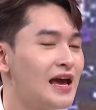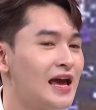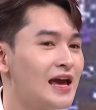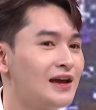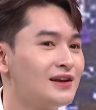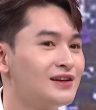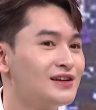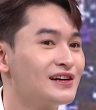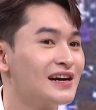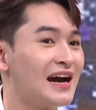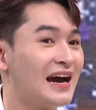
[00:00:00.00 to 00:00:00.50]
để
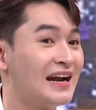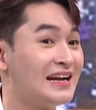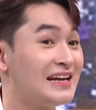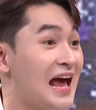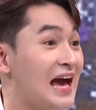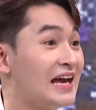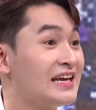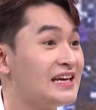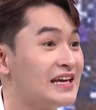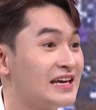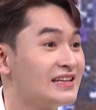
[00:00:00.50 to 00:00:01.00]
được anh
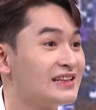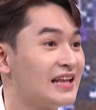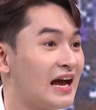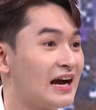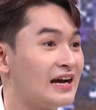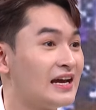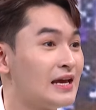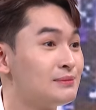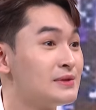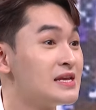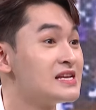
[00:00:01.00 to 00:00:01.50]
đại nghĩa
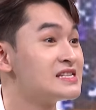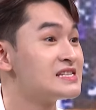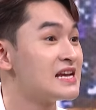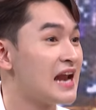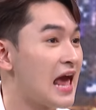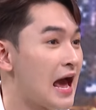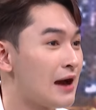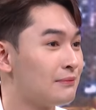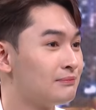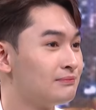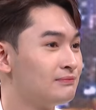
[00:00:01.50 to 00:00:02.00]
tặng em chiếc xe
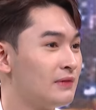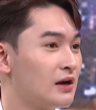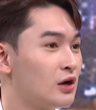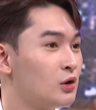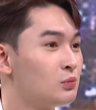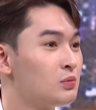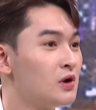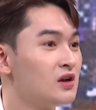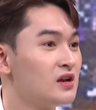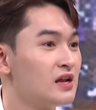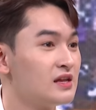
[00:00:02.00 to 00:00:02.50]
đạp mà
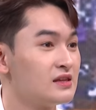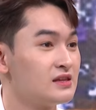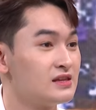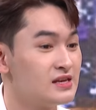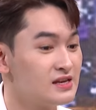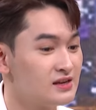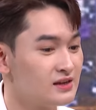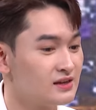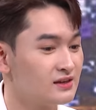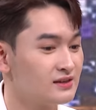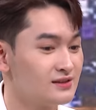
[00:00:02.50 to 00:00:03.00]
lúc đó là
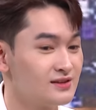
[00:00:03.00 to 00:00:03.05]
chiếc